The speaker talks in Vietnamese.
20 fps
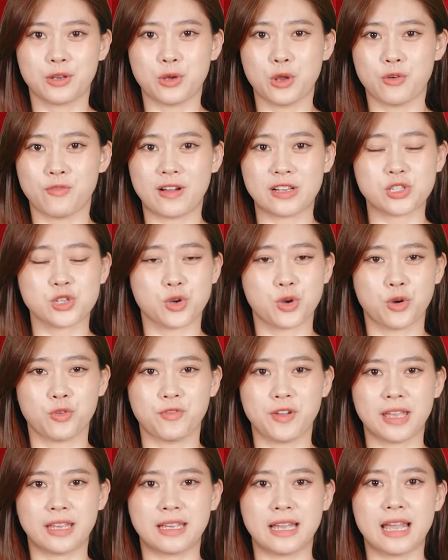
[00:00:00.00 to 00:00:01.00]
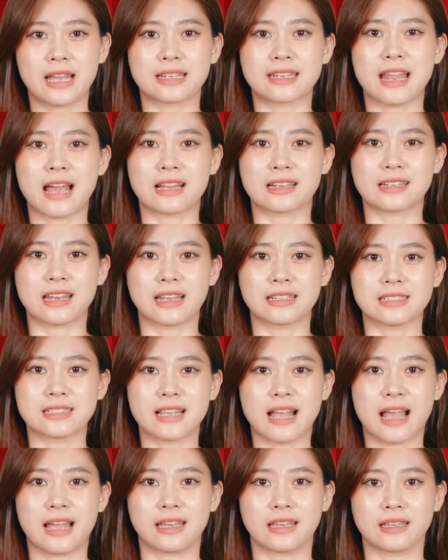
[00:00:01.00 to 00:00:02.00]
Novak Djokovic đang đánh
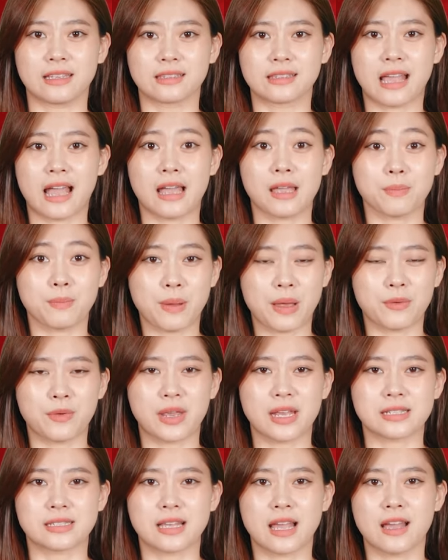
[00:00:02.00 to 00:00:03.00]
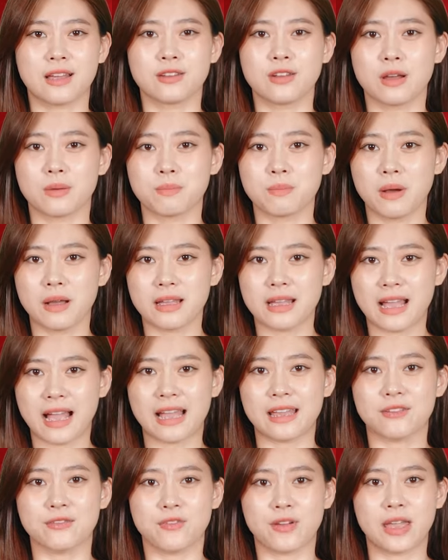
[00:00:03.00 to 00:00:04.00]
giải tại Paris được mời
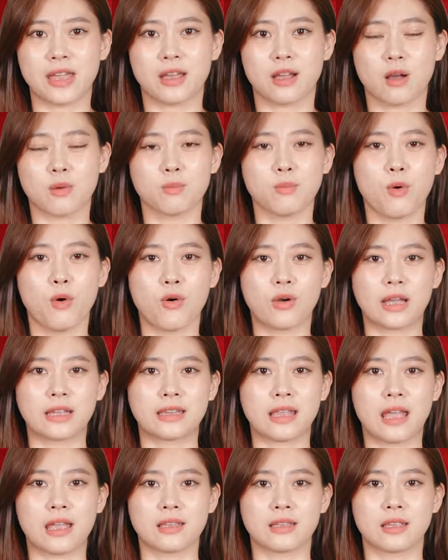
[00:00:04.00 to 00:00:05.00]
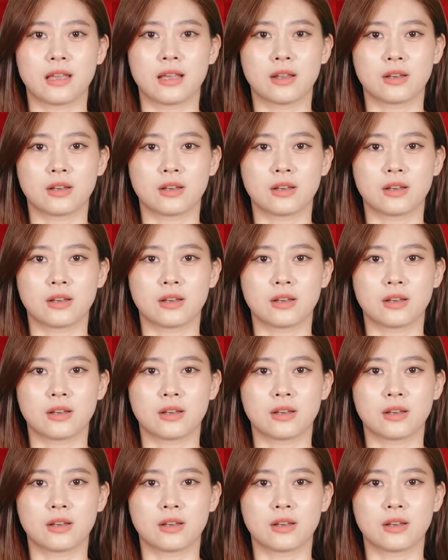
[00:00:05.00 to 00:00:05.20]
ngay về công bố cái tên